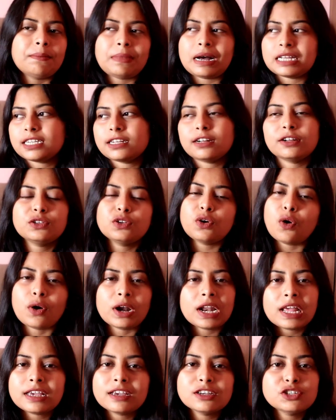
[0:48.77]
বাজারে তো
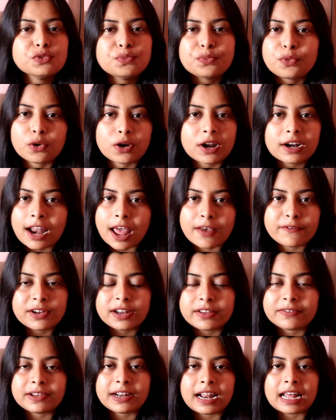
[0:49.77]
অনেক কিছু প্রোডাক্ট
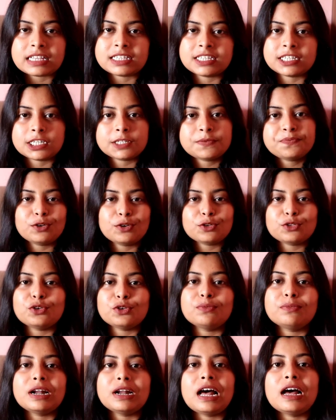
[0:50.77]
অ্যাভেলেবেল আছে এগুলো
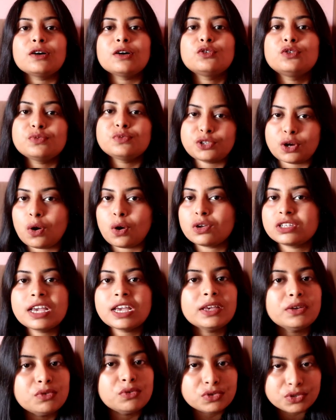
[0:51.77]
তোমরা খুব
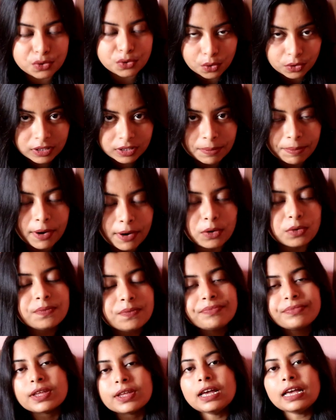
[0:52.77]
সহজেই ইউজ করতে পারো
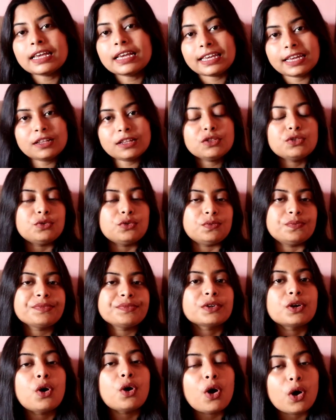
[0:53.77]
কিন্তু
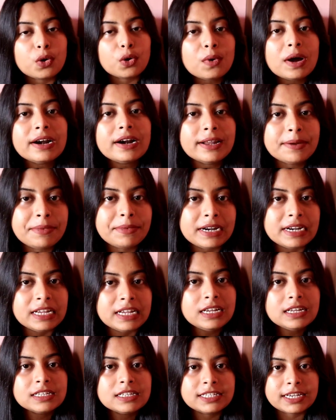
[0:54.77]
ঘরোয়া
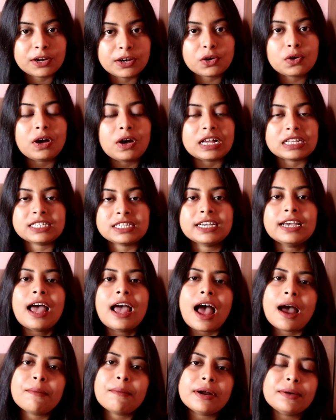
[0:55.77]
রেমেডি যেগুলো আছে
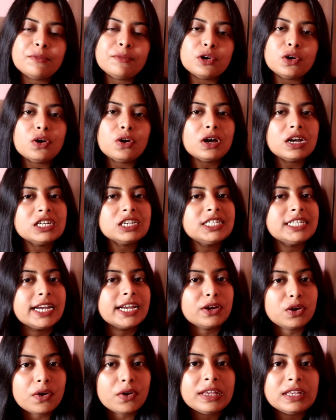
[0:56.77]
আমার মনে হয়
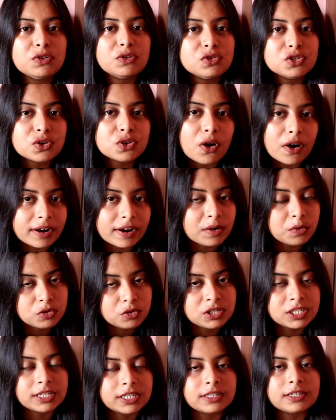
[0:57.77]
সেগুলো ইউজ করাটা
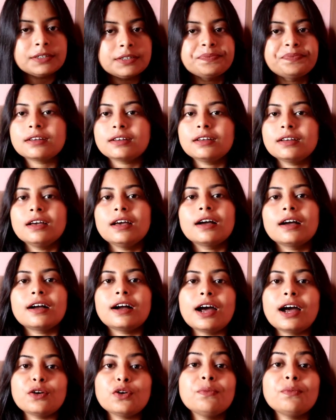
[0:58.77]
উচিত
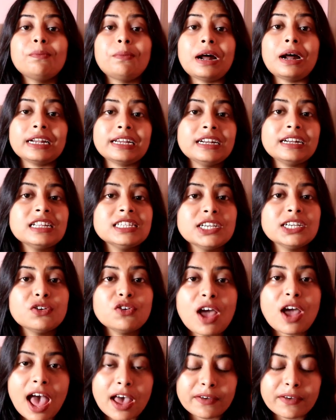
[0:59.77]
কারণ মার্কেটে যেগুলো